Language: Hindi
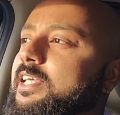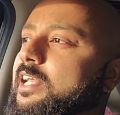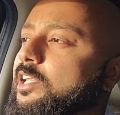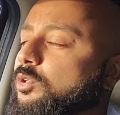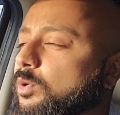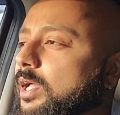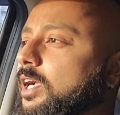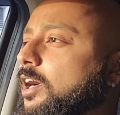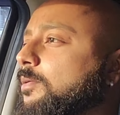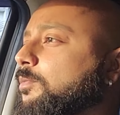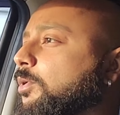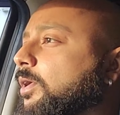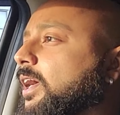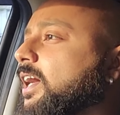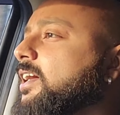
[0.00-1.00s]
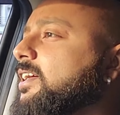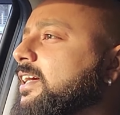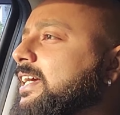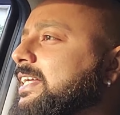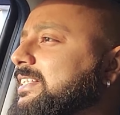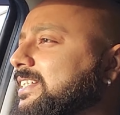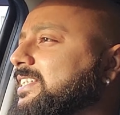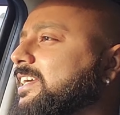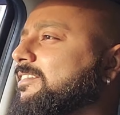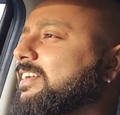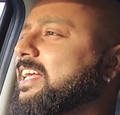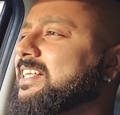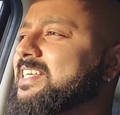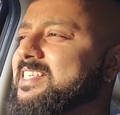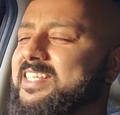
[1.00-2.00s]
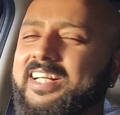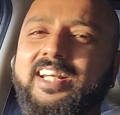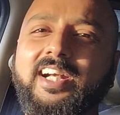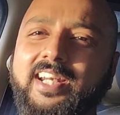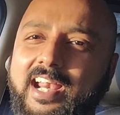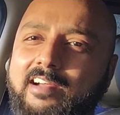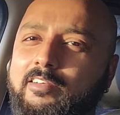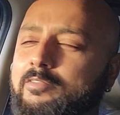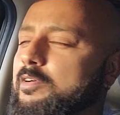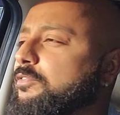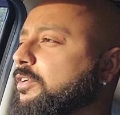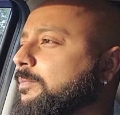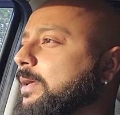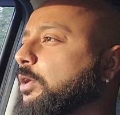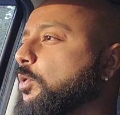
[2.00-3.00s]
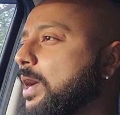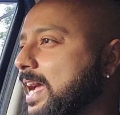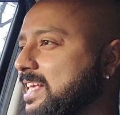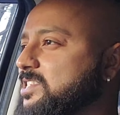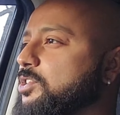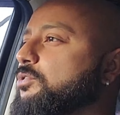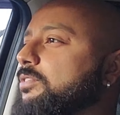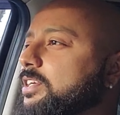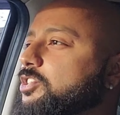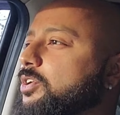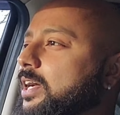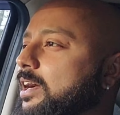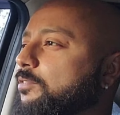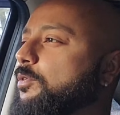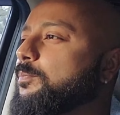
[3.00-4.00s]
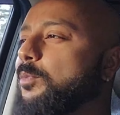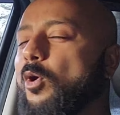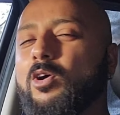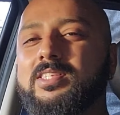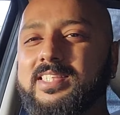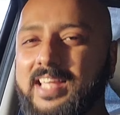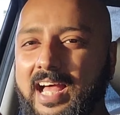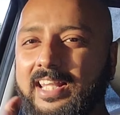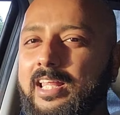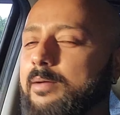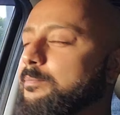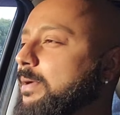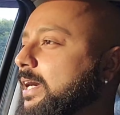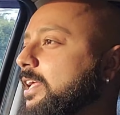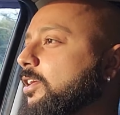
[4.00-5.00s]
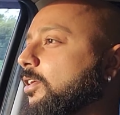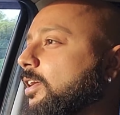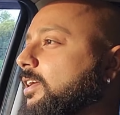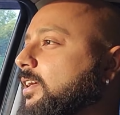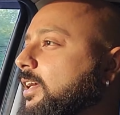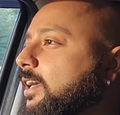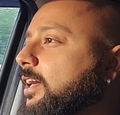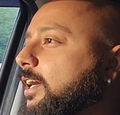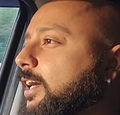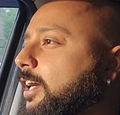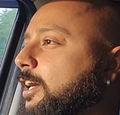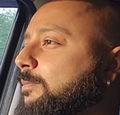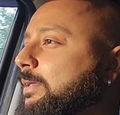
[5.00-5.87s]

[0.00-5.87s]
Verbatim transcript: जाना थोड़ा कम हो गया जिसकी वजह से सिटी ट्रैवल में फिर मेरे को एस जो है वो बहुत ज़्यादा बड़ी और आ,